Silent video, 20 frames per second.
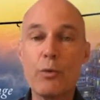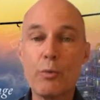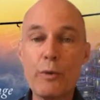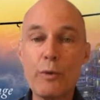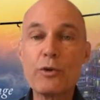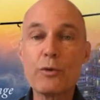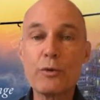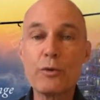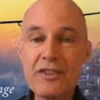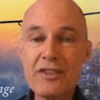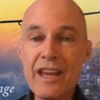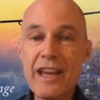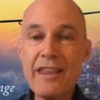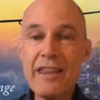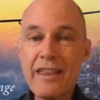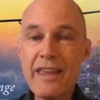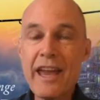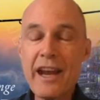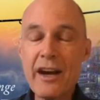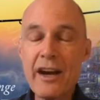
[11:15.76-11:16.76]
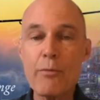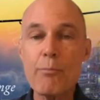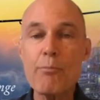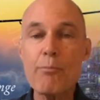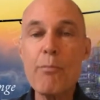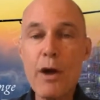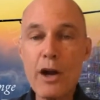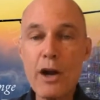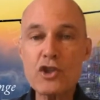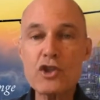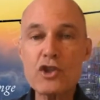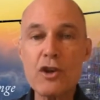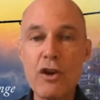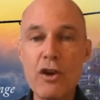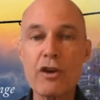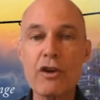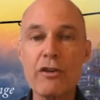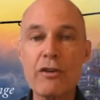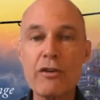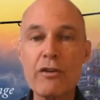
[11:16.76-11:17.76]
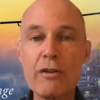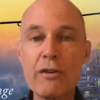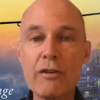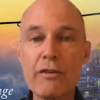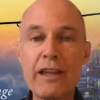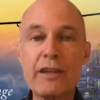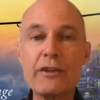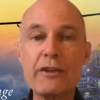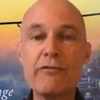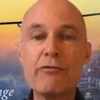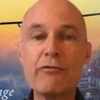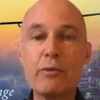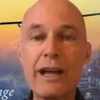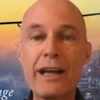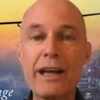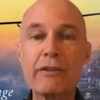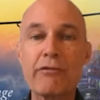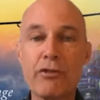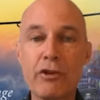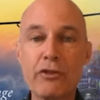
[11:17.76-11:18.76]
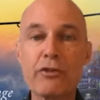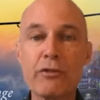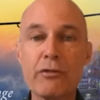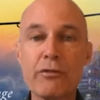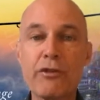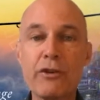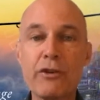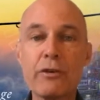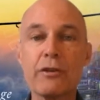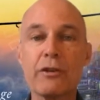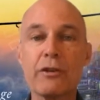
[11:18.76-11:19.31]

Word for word: Fosil yakıtla havada beş gün beş gece kalamazdık.